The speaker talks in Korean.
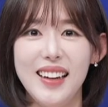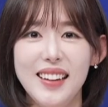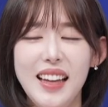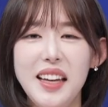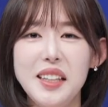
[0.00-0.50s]

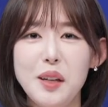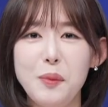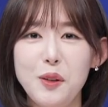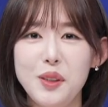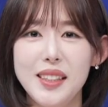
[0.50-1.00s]
내일의
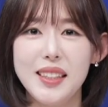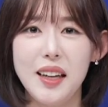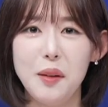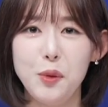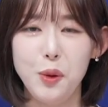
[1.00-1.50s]
장바구니
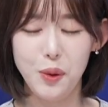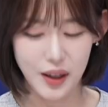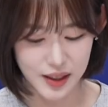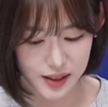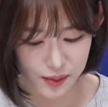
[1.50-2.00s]
시작해보도록
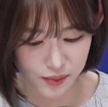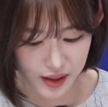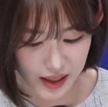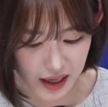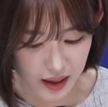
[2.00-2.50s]

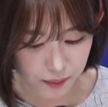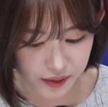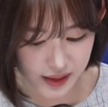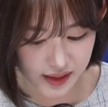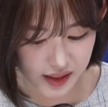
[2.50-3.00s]
하겠습니다.
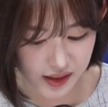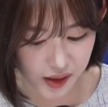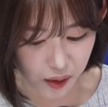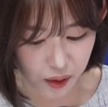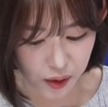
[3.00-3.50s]
프레스티지
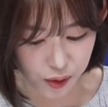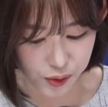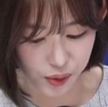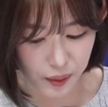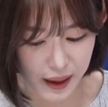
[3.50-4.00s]

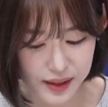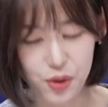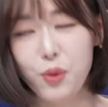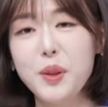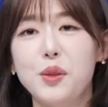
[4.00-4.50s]
경영연구소의
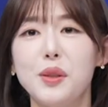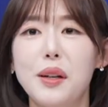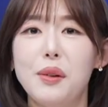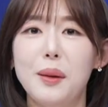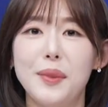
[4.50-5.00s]
반종민
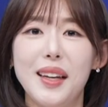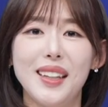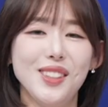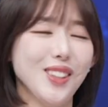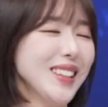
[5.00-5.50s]
소장과
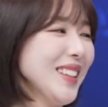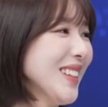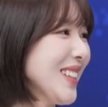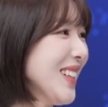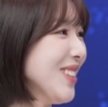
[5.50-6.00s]
함께하죠. 안녕하세요.